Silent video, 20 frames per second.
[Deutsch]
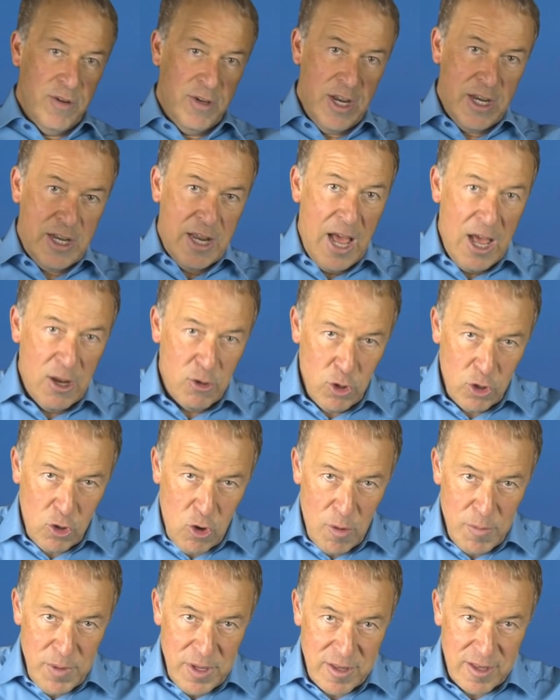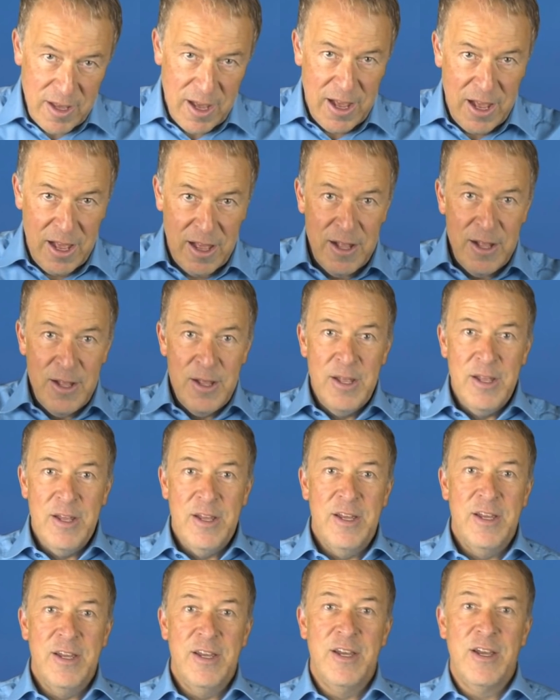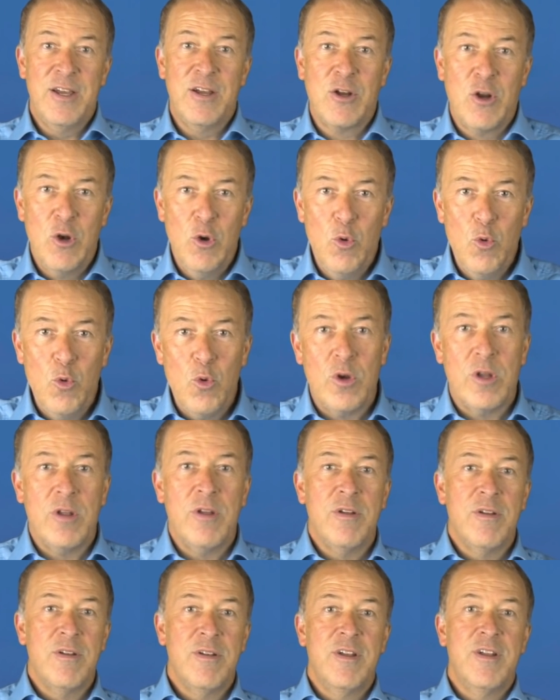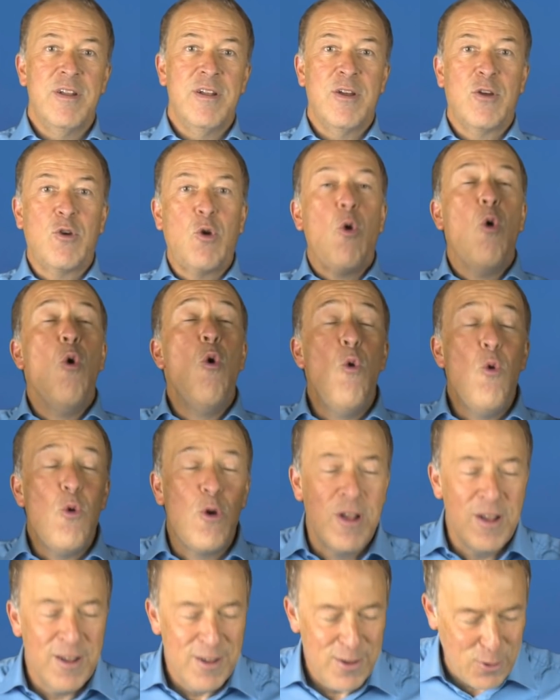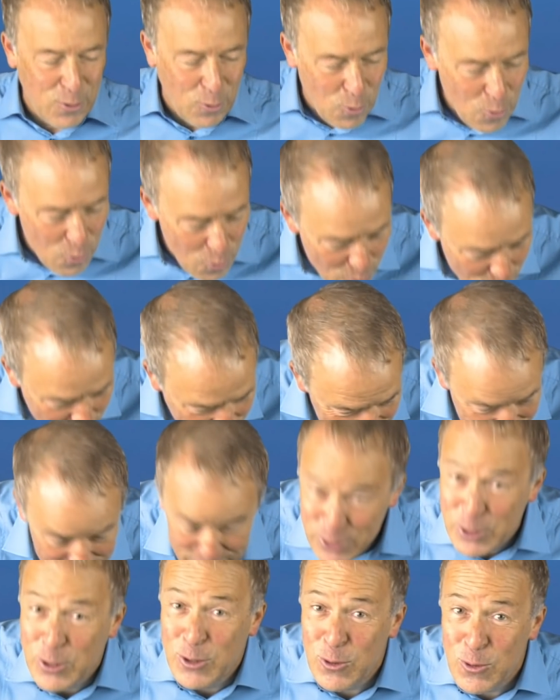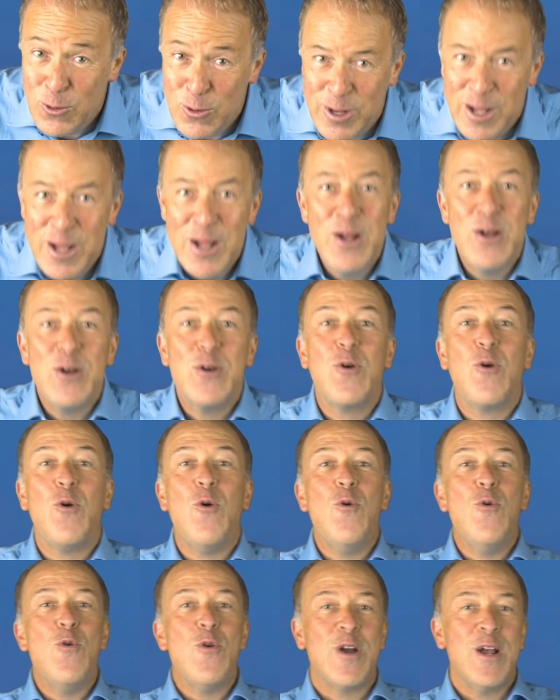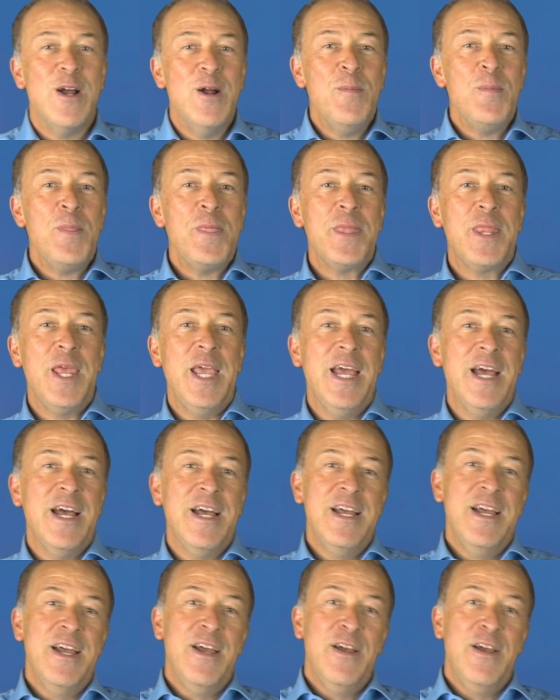der Tatortkommissar äh, Klug, äh, Krug, Krug, nicht Klug, Krug, der